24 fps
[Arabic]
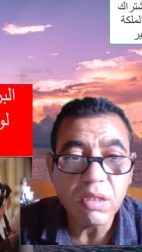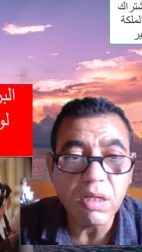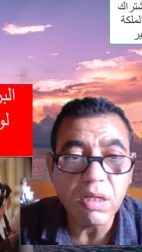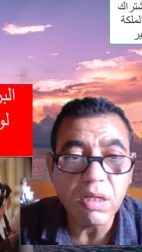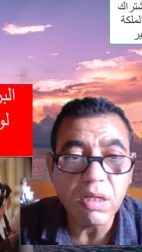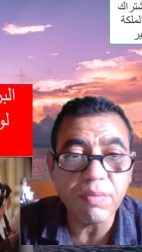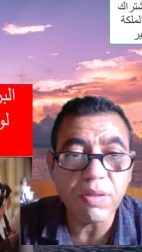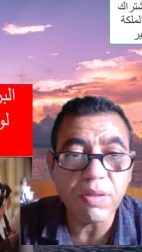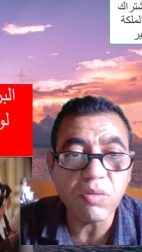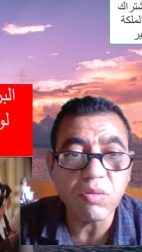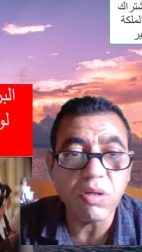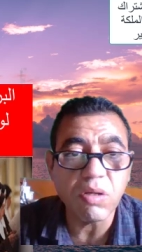
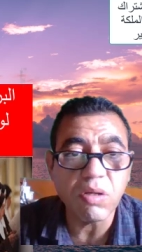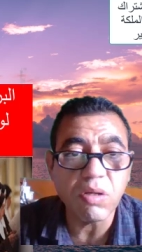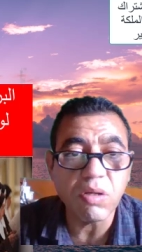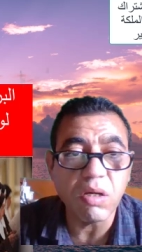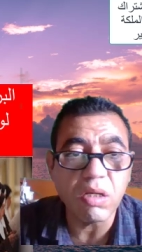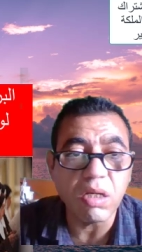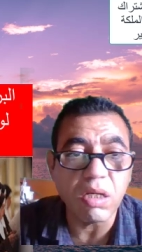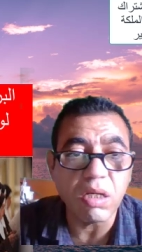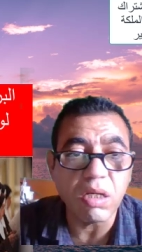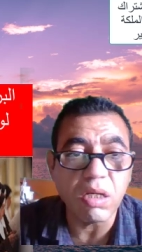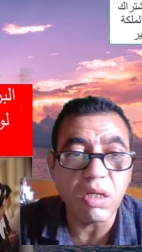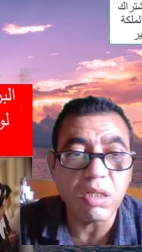خبر
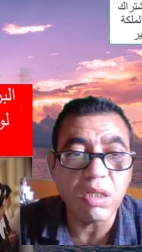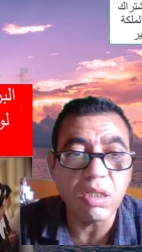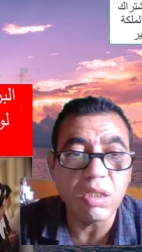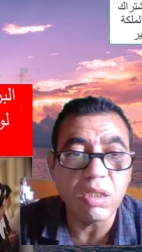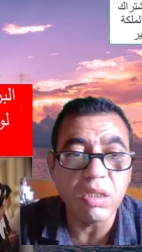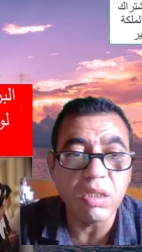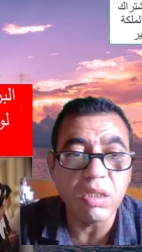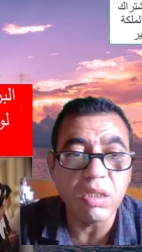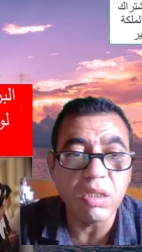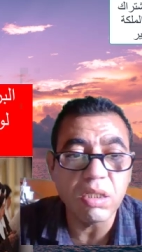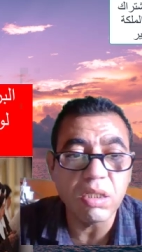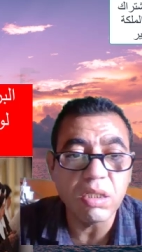آخر
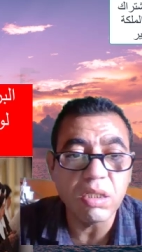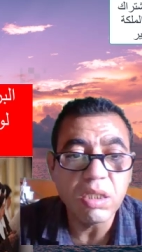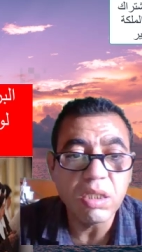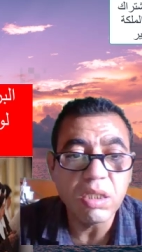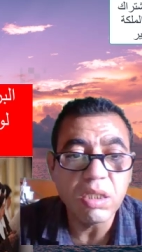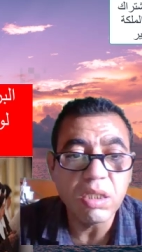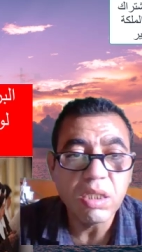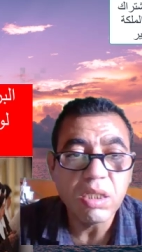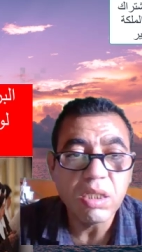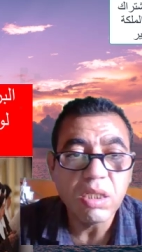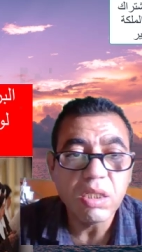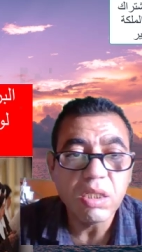
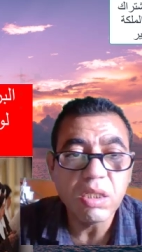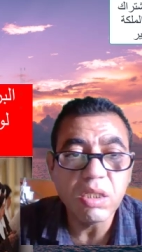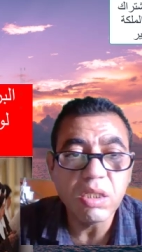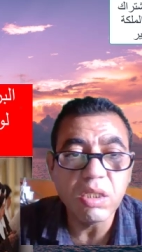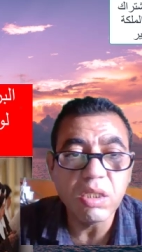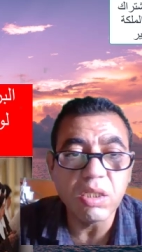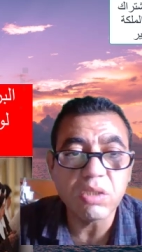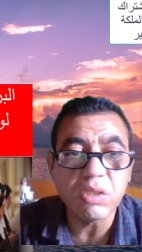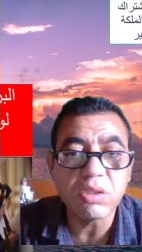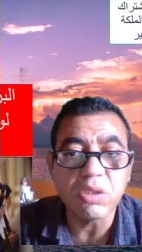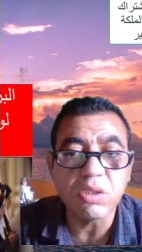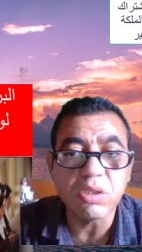
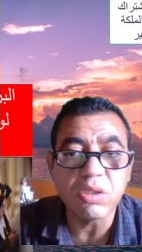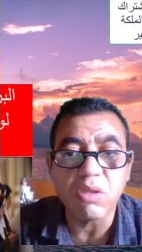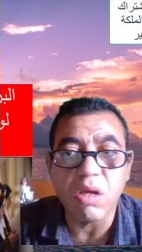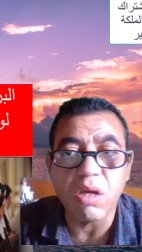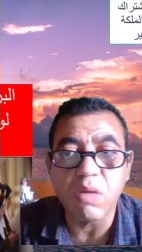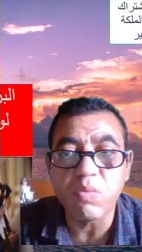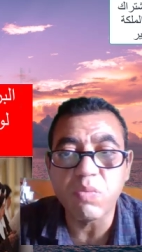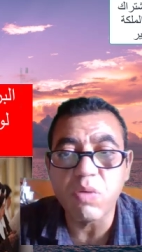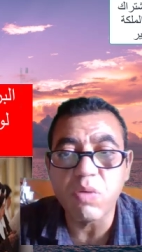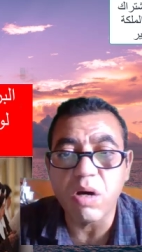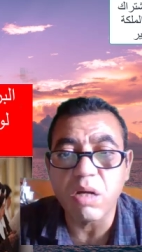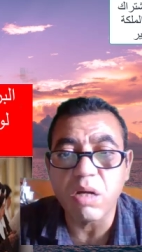
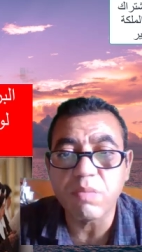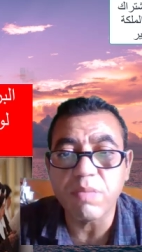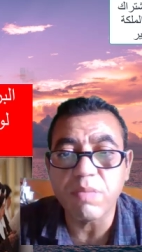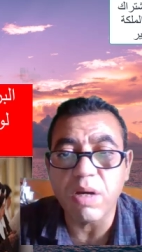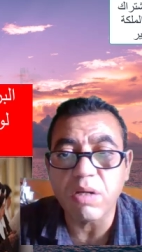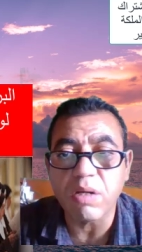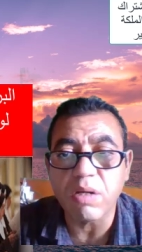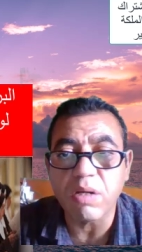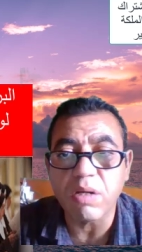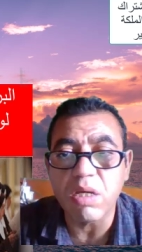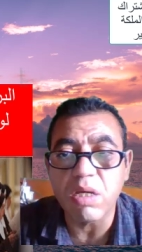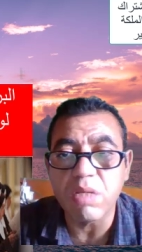اختطاف
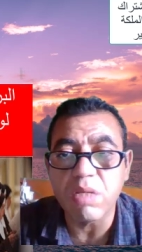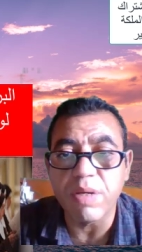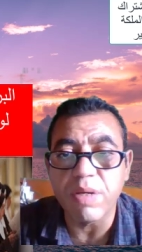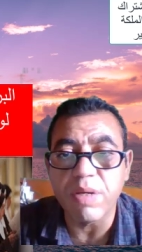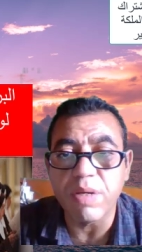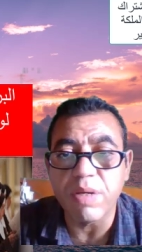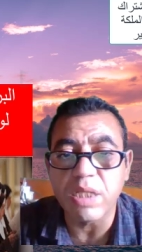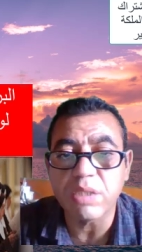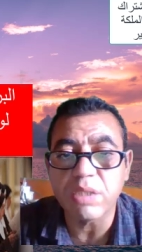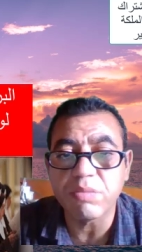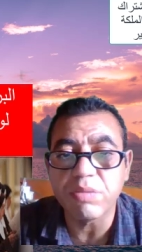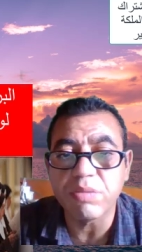أربع
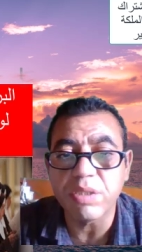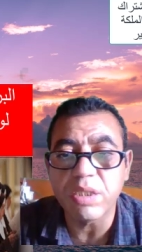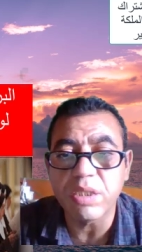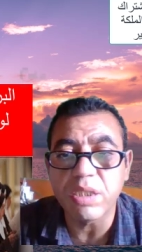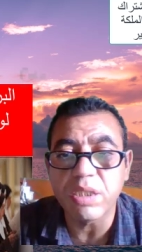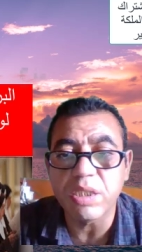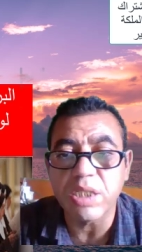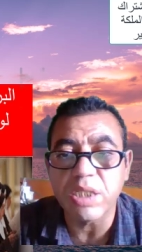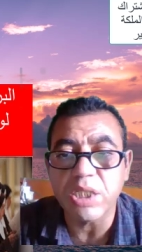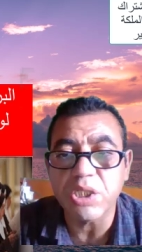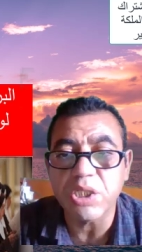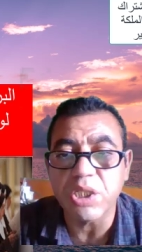رهيبات
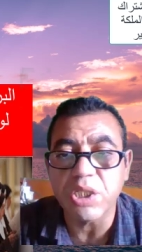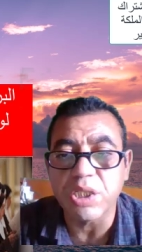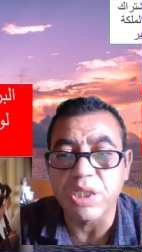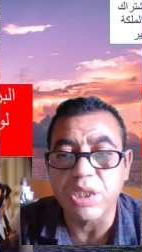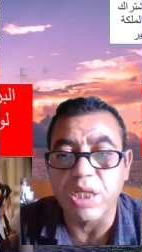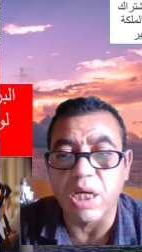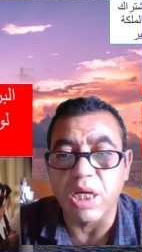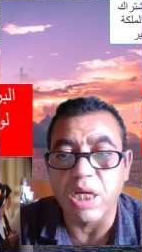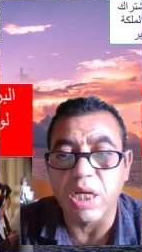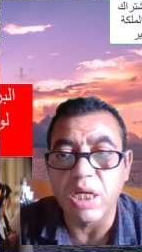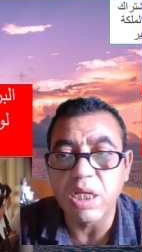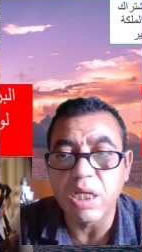في
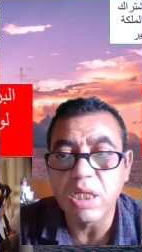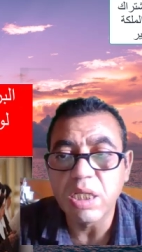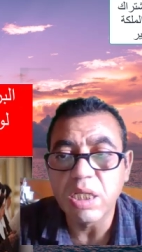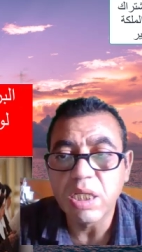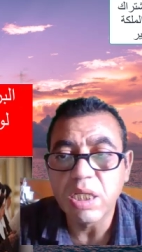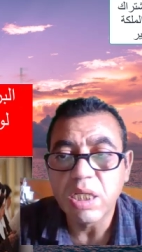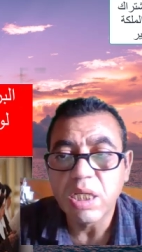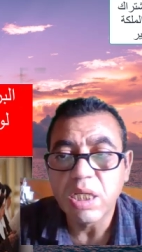نيجيريا